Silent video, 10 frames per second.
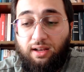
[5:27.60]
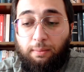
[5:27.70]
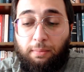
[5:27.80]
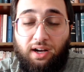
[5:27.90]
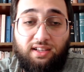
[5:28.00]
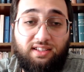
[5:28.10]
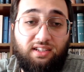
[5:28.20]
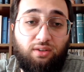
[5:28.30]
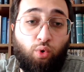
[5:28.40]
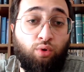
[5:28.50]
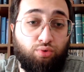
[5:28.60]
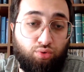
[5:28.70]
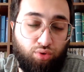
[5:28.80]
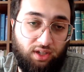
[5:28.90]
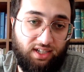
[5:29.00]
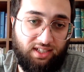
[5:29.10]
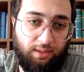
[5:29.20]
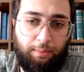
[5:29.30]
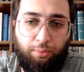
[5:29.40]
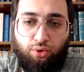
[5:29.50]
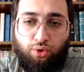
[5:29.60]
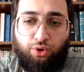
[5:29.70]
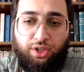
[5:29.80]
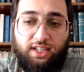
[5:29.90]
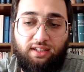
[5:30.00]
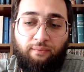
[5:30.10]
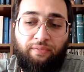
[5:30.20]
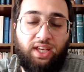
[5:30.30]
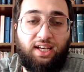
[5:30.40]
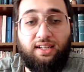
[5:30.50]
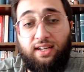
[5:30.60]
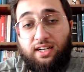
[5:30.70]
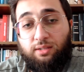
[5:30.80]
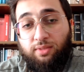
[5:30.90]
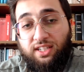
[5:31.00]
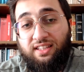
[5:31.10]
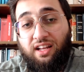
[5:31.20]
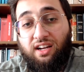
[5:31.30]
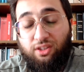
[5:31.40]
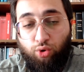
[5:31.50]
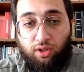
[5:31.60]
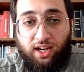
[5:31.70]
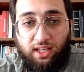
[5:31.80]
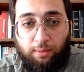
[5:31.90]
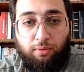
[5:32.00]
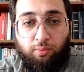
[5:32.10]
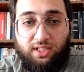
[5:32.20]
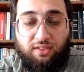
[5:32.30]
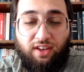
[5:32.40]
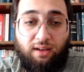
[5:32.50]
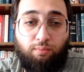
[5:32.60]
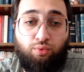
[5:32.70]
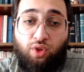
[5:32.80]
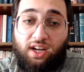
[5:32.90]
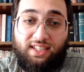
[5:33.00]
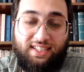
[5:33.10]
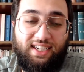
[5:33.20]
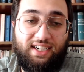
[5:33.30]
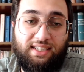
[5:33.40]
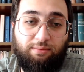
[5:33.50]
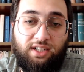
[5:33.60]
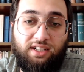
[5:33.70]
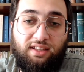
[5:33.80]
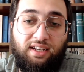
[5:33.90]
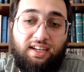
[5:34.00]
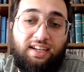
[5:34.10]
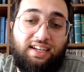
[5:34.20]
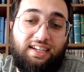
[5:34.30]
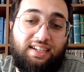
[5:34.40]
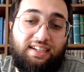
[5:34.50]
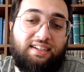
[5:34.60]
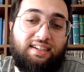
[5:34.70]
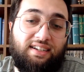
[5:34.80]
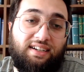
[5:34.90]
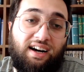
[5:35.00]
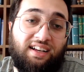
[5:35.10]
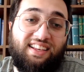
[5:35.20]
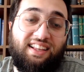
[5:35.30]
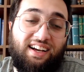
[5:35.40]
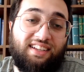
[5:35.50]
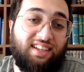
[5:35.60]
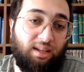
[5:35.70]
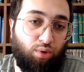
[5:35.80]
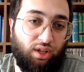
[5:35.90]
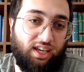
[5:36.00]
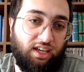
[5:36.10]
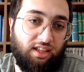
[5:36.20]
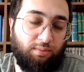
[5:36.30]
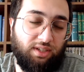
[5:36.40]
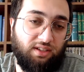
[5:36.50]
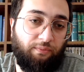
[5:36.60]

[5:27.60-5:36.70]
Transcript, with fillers: bazı olumsuzluklara sebep oluyor. Örneğin yardımların nakdi olarak yapılması ve bu nakdi yardımların e, azala azala bölgeye gitmesi.